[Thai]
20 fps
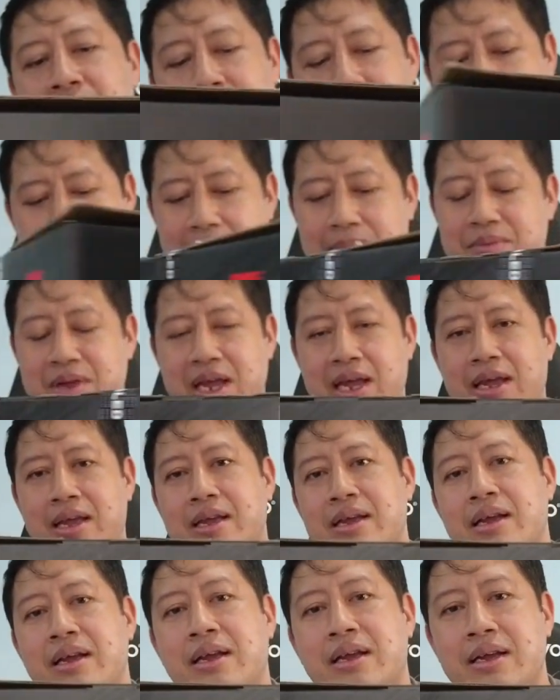นะครับนี่
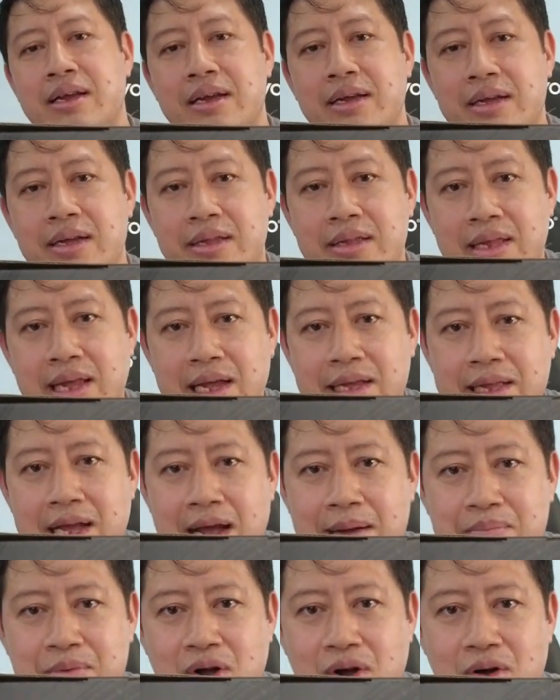เนี่ย
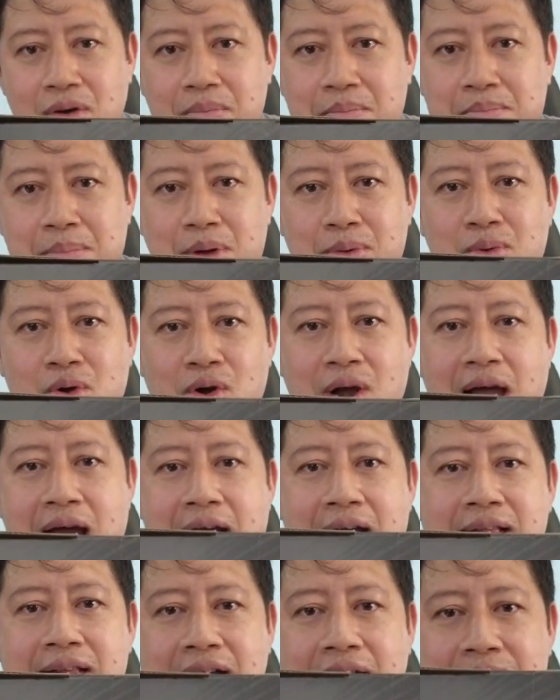นะครับ ของบิวโม
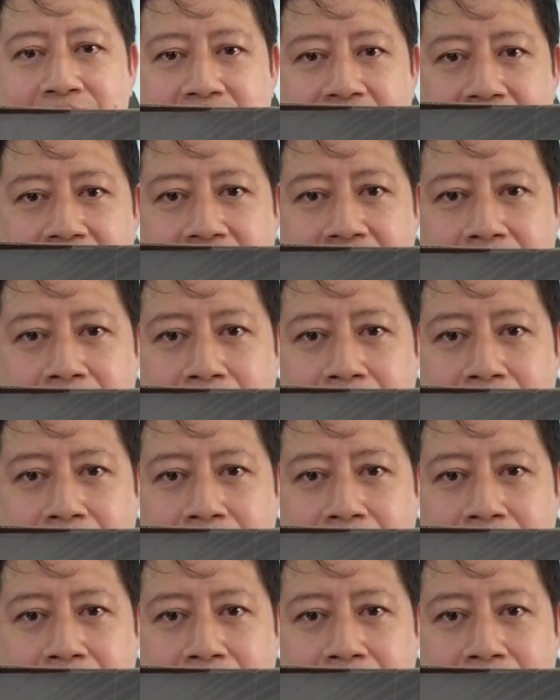ล่านะครับนี่